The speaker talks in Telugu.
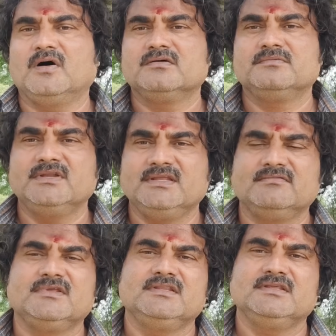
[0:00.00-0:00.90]
బాహుబలి
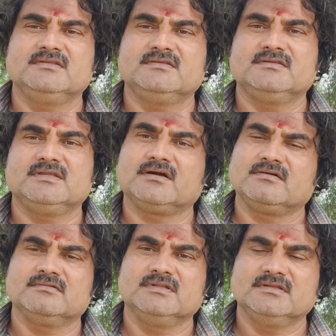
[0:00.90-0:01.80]
ఏమైంది
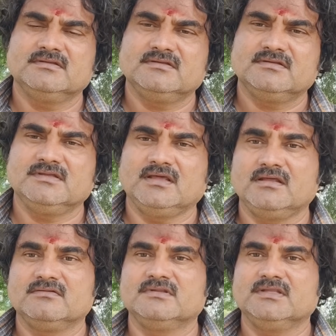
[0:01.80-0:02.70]
ఎక్కడుంది
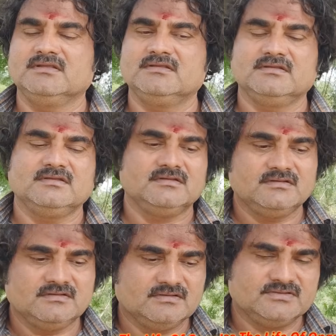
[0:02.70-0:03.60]
ఎలా ఉంది
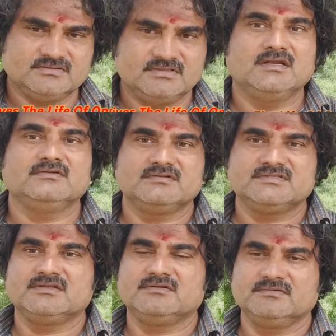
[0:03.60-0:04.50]
సో దాని
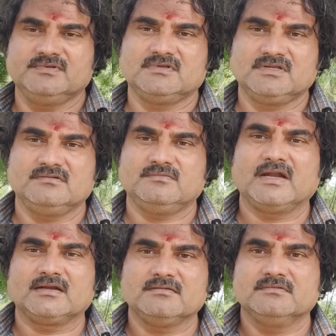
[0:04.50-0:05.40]
గురించి ఈరోజు మీతో నేను
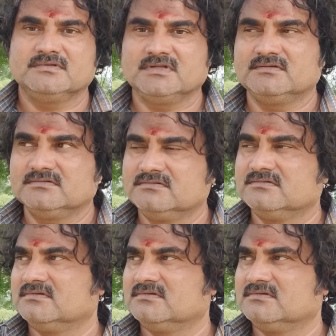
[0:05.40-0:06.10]
మాట్లాడబోతున్నాను